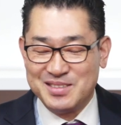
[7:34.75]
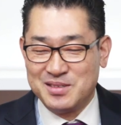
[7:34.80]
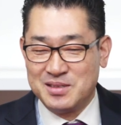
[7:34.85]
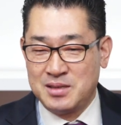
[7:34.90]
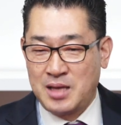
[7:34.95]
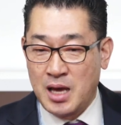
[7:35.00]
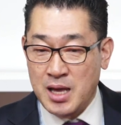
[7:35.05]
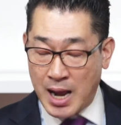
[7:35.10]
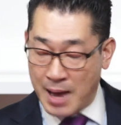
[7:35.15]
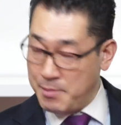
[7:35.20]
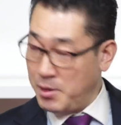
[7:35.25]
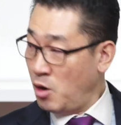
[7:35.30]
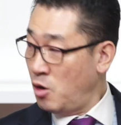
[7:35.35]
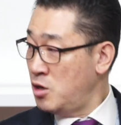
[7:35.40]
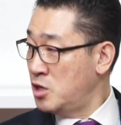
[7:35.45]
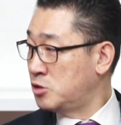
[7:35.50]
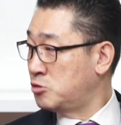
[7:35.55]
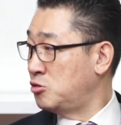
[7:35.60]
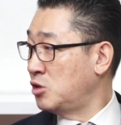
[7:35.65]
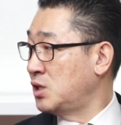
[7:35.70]
내일 암에
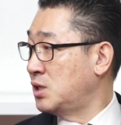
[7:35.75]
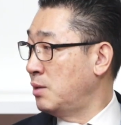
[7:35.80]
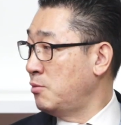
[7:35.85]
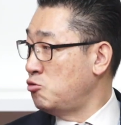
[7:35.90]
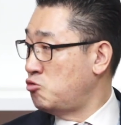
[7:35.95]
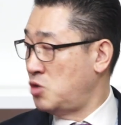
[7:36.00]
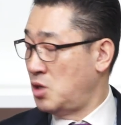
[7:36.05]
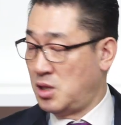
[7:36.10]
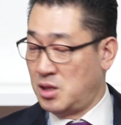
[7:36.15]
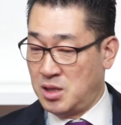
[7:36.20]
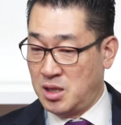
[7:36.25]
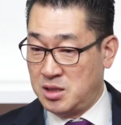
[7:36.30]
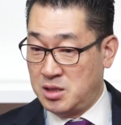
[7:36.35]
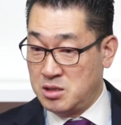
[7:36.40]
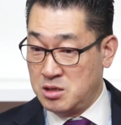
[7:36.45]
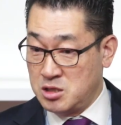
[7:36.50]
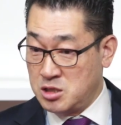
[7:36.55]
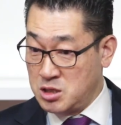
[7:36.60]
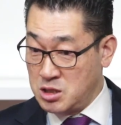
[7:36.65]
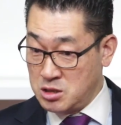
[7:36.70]
걸릴 수도 있기 때문에 유죄된다.
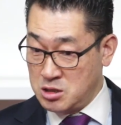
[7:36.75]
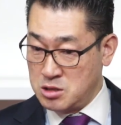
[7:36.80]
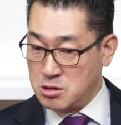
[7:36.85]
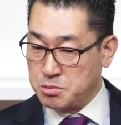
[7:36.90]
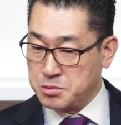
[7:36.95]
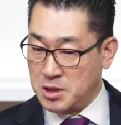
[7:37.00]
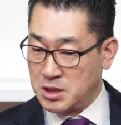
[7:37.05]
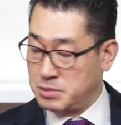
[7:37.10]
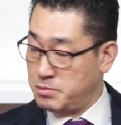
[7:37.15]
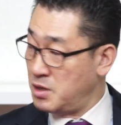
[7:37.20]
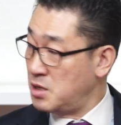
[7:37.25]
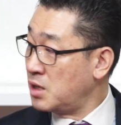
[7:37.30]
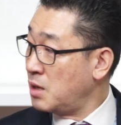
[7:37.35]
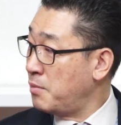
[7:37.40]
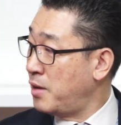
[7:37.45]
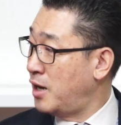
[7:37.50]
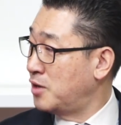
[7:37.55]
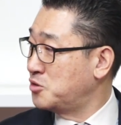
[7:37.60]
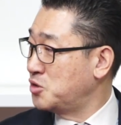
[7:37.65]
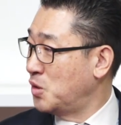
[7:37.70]
니들이 실, 실업자지만 뭐 이렇게
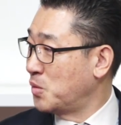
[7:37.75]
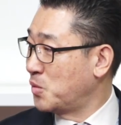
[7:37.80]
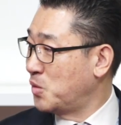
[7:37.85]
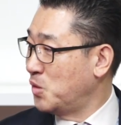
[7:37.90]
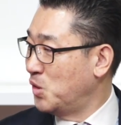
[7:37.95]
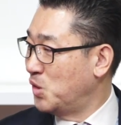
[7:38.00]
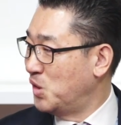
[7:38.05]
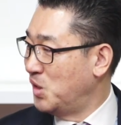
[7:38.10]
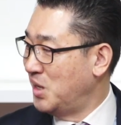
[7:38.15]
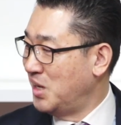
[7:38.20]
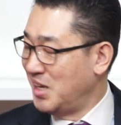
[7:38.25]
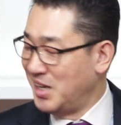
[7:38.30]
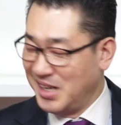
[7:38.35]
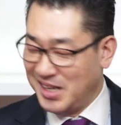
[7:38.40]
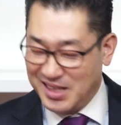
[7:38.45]
말할 수는 없고 네.